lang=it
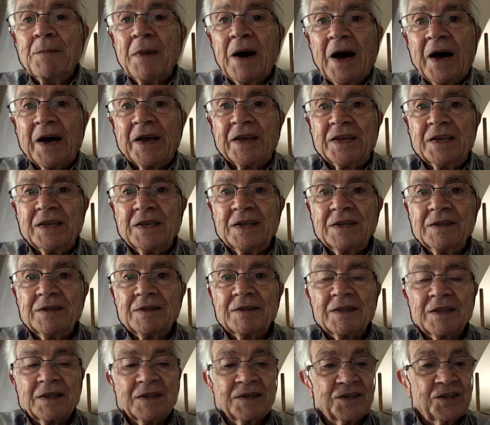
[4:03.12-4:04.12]
mai
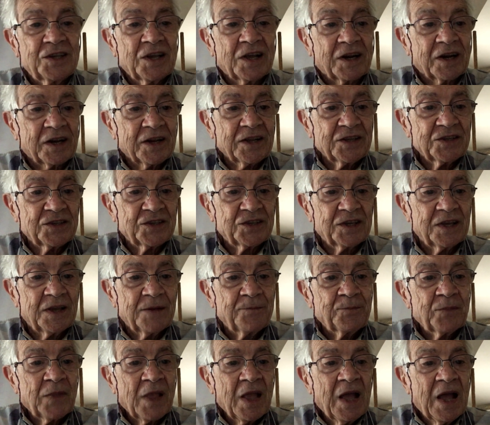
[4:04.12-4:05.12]
si
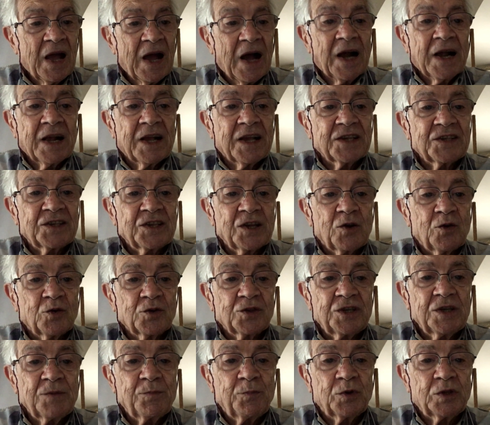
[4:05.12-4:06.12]
arrese anche se
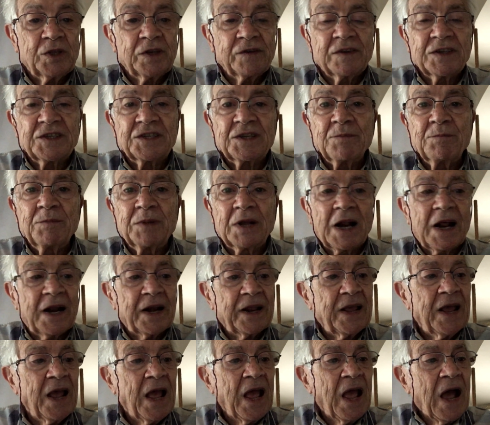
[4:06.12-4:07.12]
così poteva
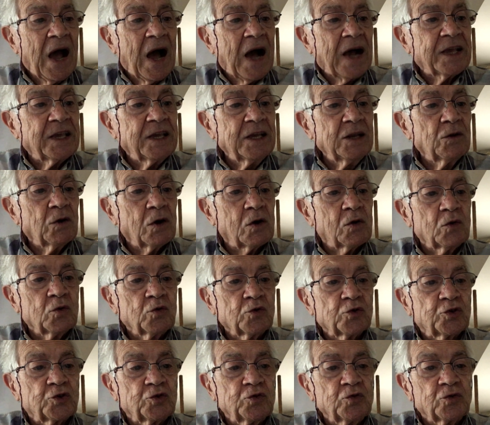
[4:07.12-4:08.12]
sembrare a chi lo ha
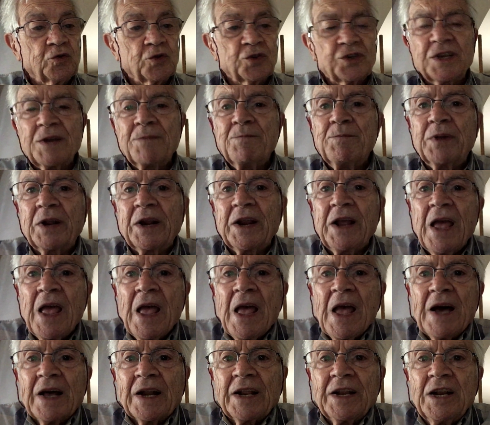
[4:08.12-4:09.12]
conosciuto, sempre
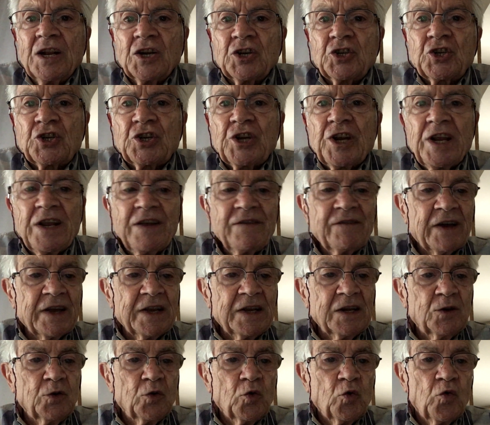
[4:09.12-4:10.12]
rinasceva
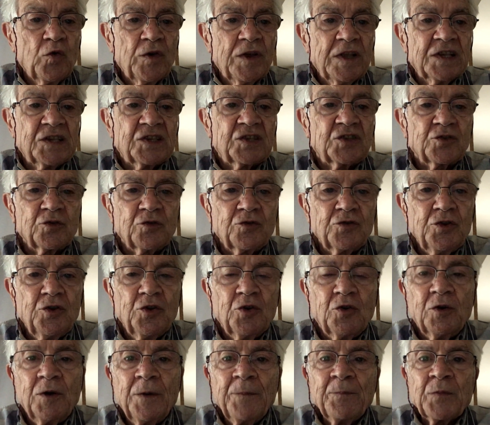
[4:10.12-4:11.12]
in lui il
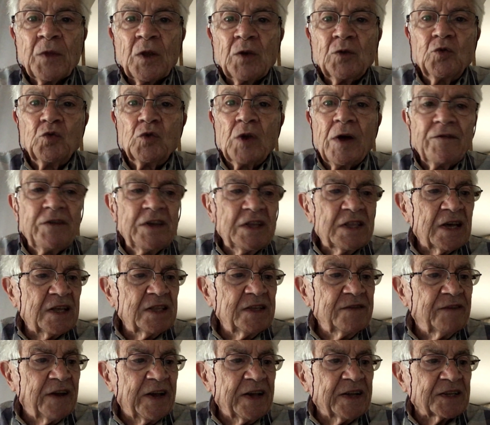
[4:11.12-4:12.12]
sogno di una vita
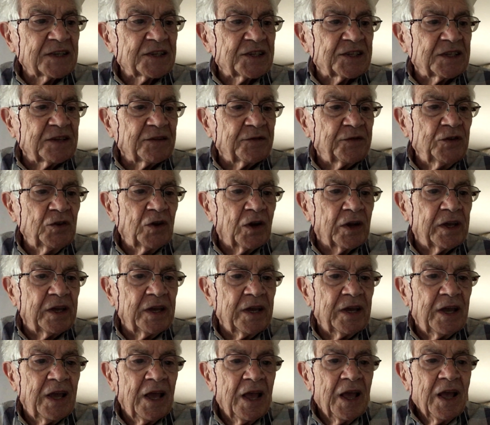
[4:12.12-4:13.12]
diversa, fino a
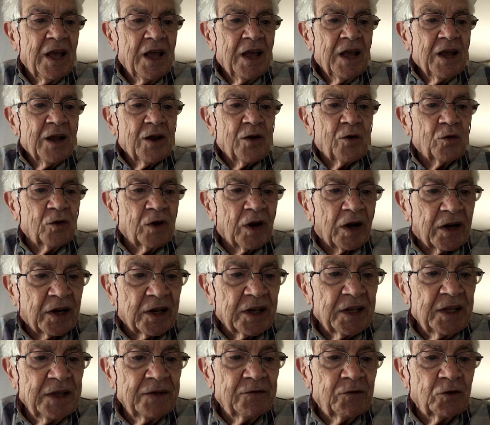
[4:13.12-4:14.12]
che, con
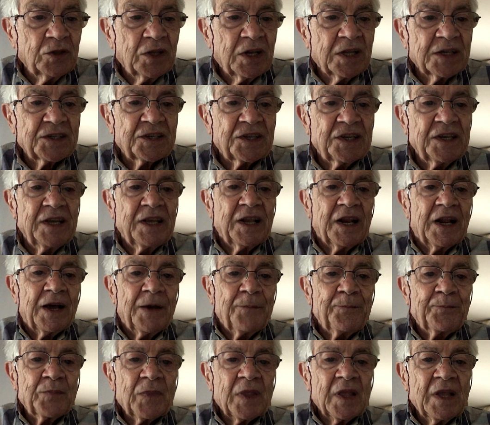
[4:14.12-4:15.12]
l'arrivo della
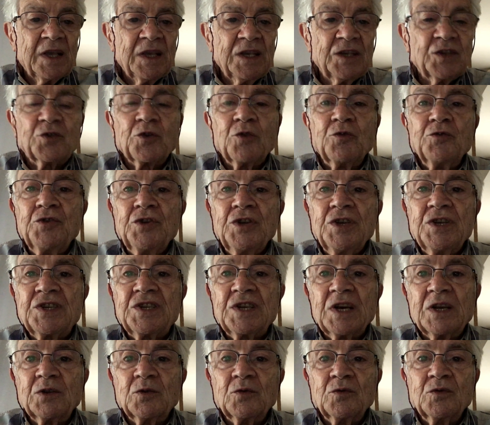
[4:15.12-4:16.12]
sera, i sogni
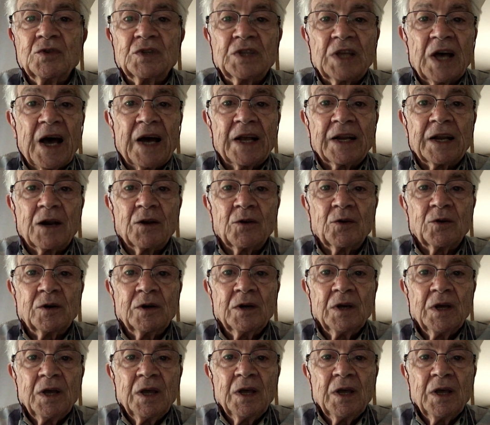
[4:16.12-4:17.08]
si allontanano